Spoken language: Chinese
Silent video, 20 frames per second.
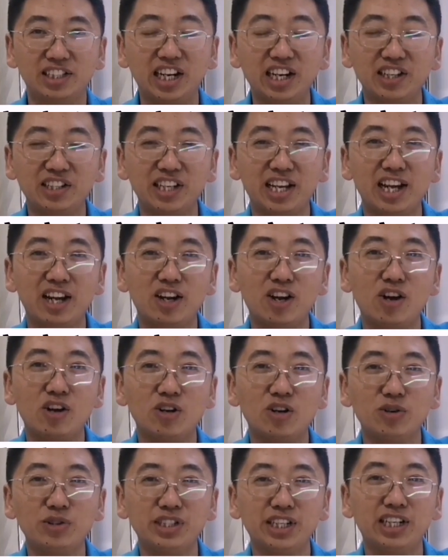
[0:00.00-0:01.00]
前两天
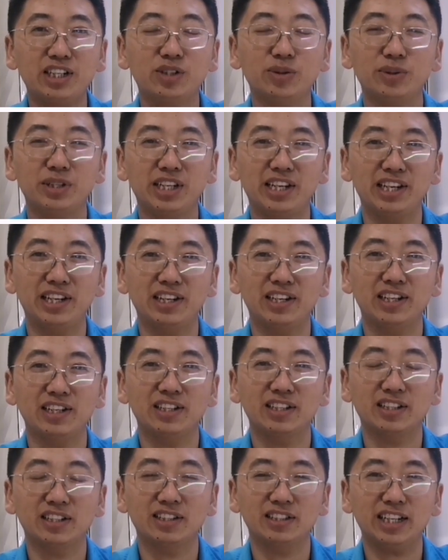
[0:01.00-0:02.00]
刚更新了抖音，
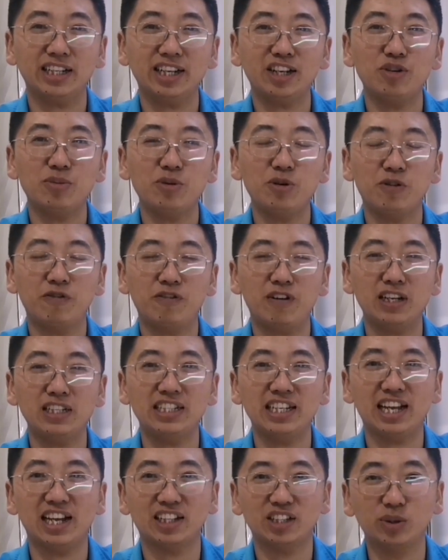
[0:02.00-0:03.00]
大家有没有发
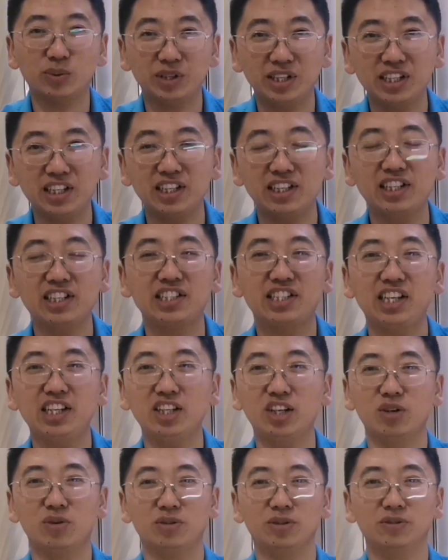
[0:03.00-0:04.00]
现抖音的一个
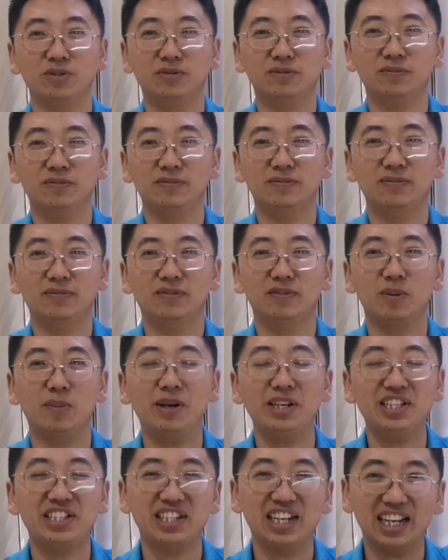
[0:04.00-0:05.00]
新的功能？我
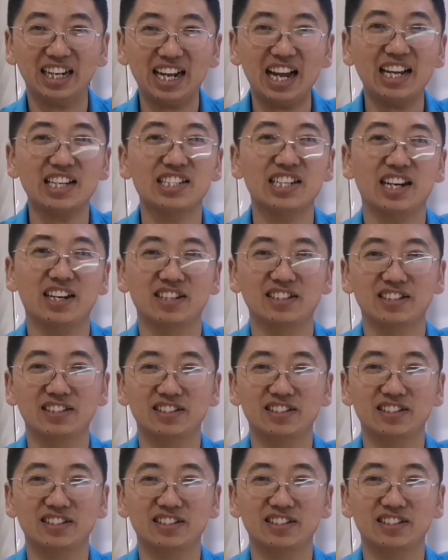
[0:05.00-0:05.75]
们一起来看一下，